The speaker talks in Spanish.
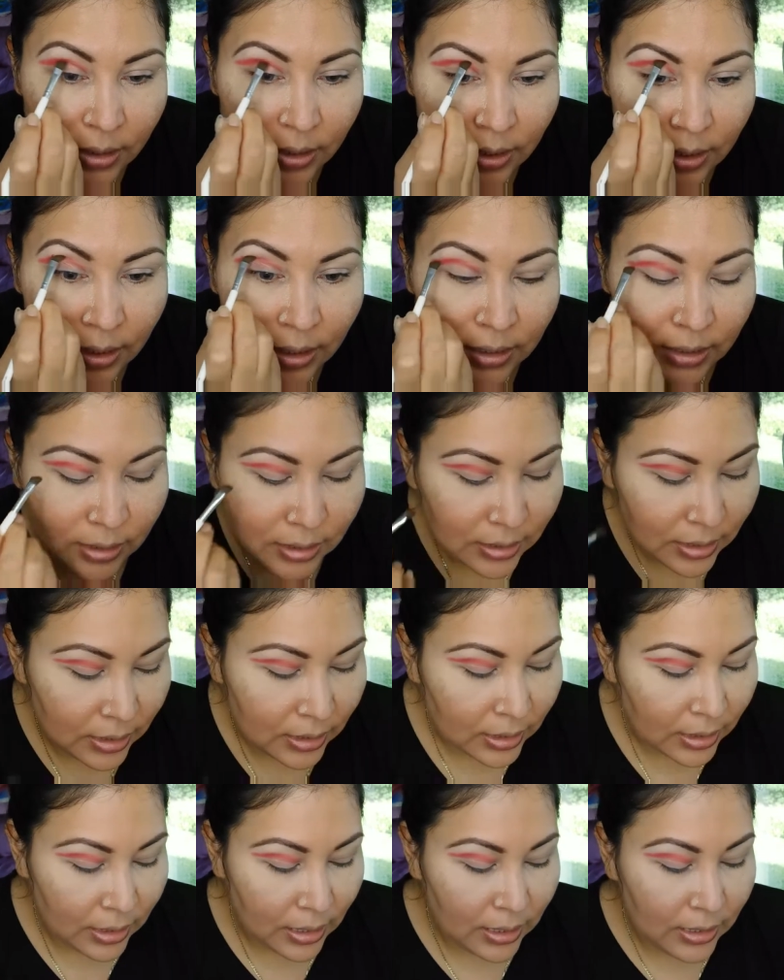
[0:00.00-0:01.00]
la línea
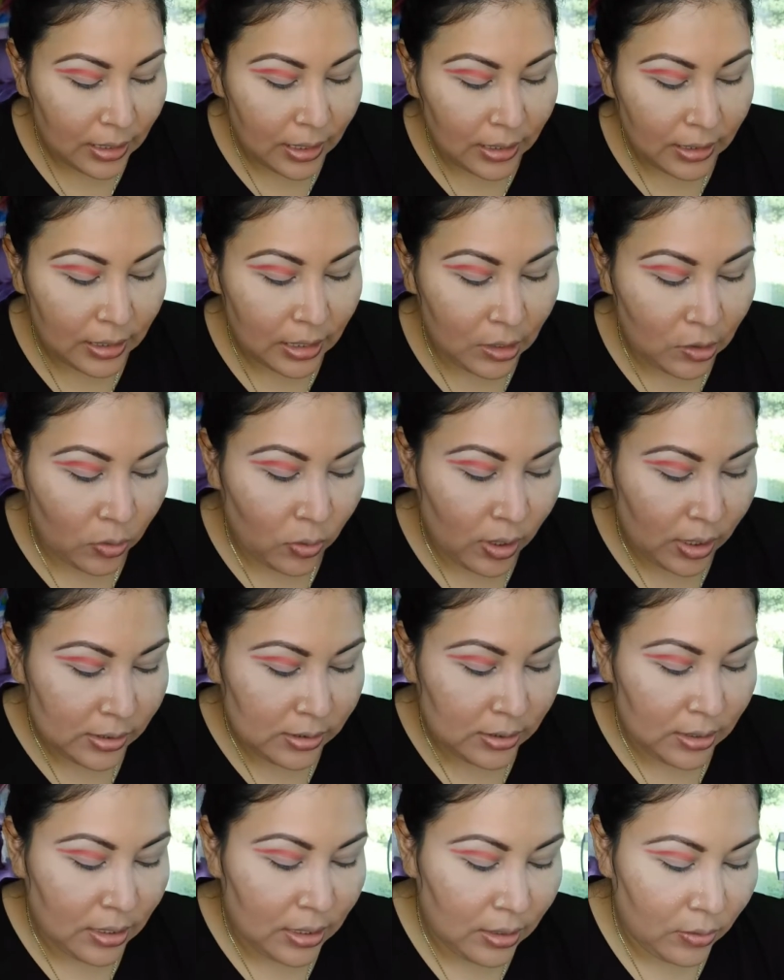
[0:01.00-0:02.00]
que en realidad quiero
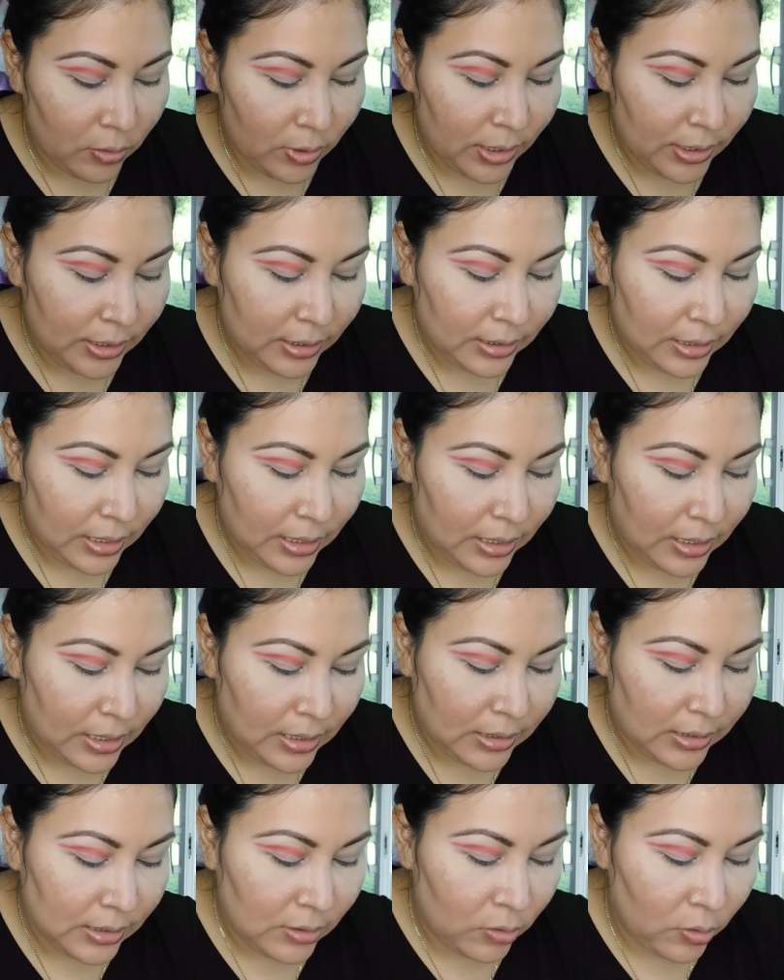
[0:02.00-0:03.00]
hacer o el detalle que
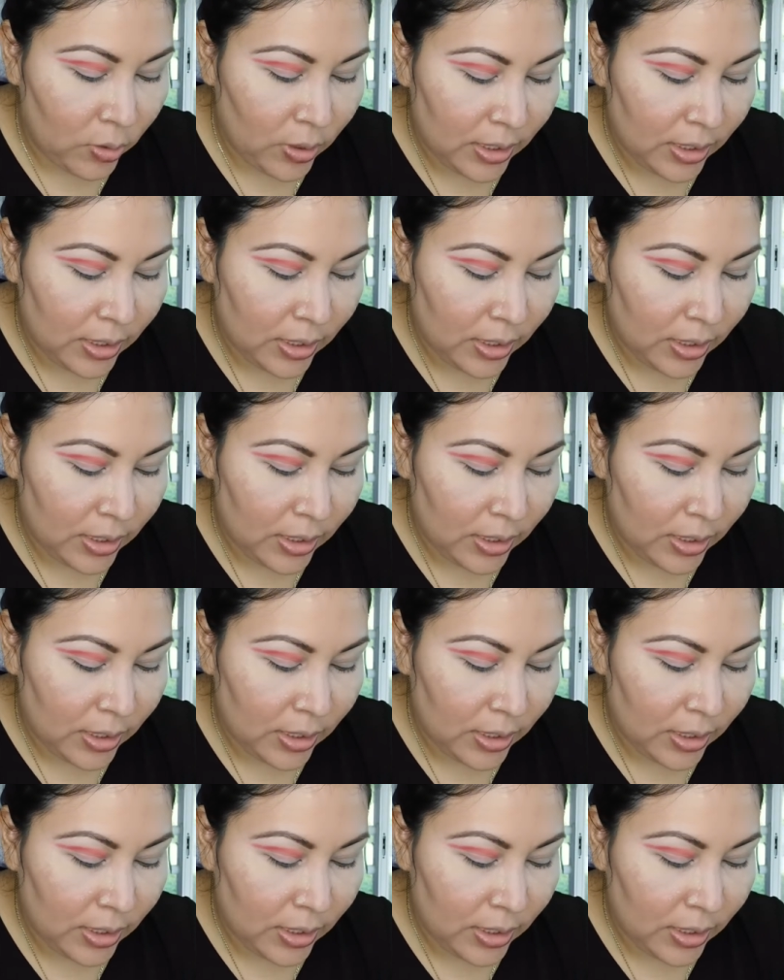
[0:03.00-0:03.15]
quiero